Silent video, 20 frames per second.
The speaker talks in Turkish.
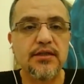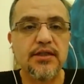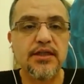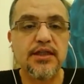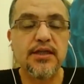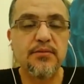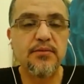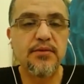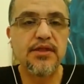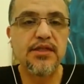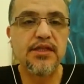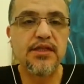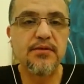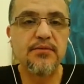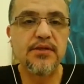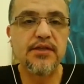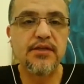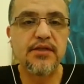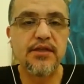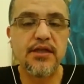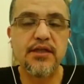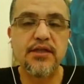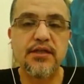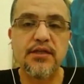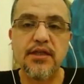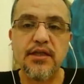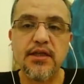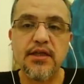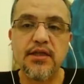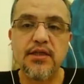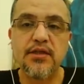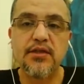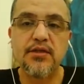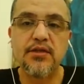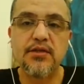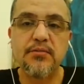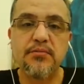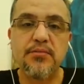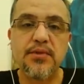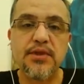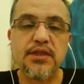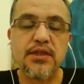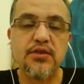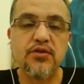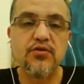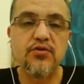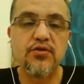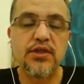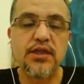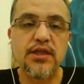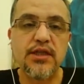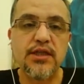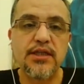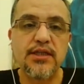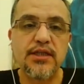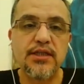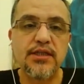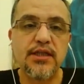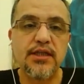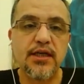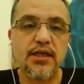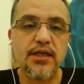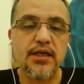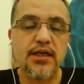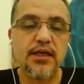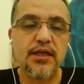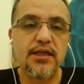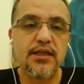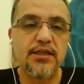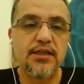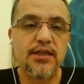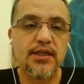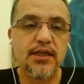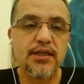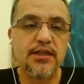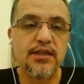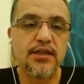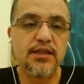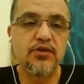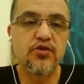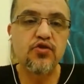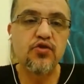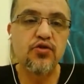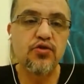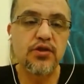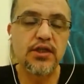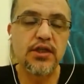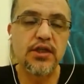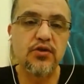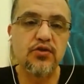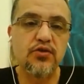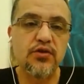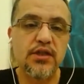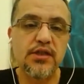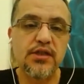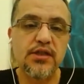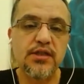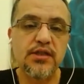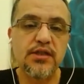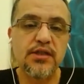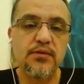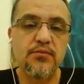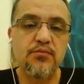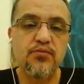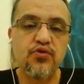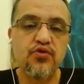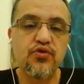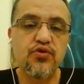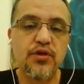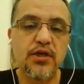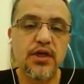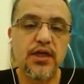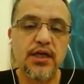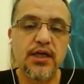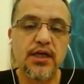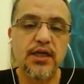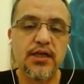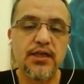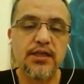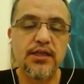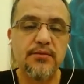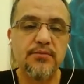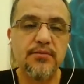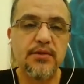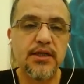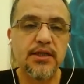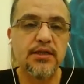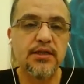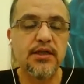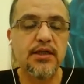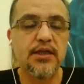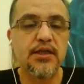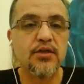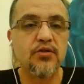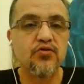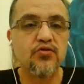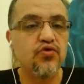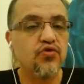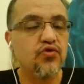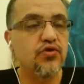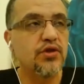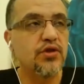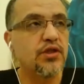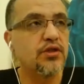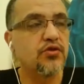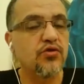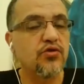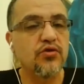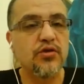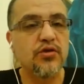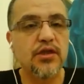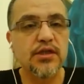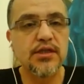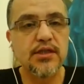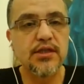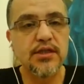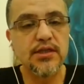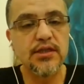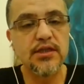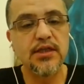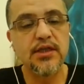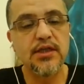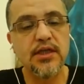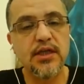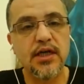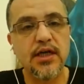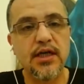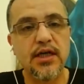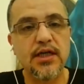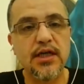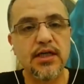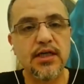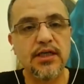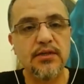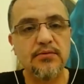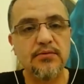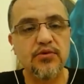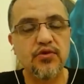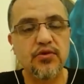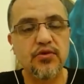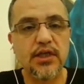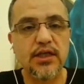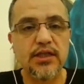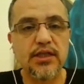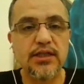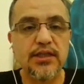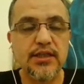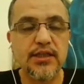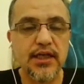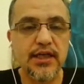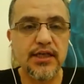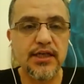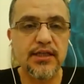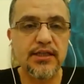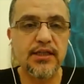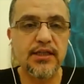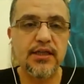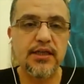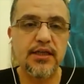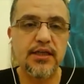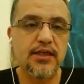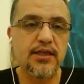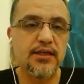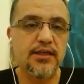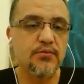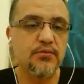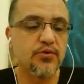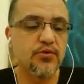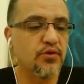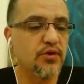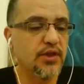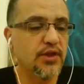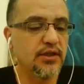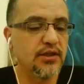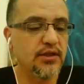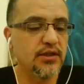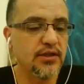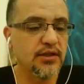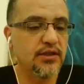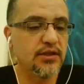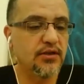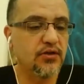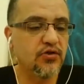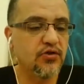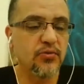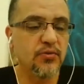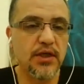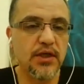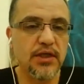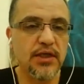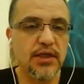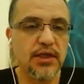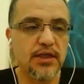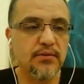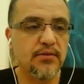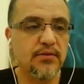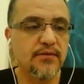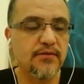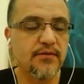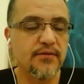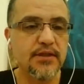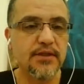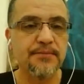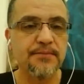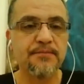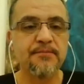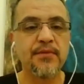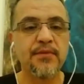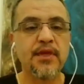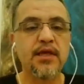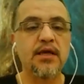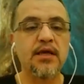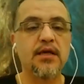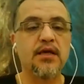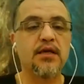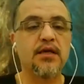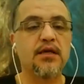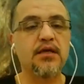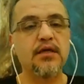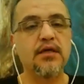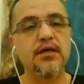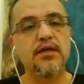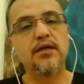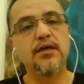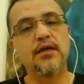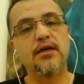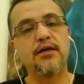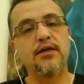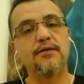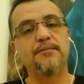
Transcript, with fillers: diyebileceğimiz yani e, batılı ülkelerdeki hayal edilenlerin çok daha ötesinde bugünü hayal edebilen 100 yıl sonrasını hayal etmiş olan, interneti hayal etmiş olan e, romanlarımız var. E,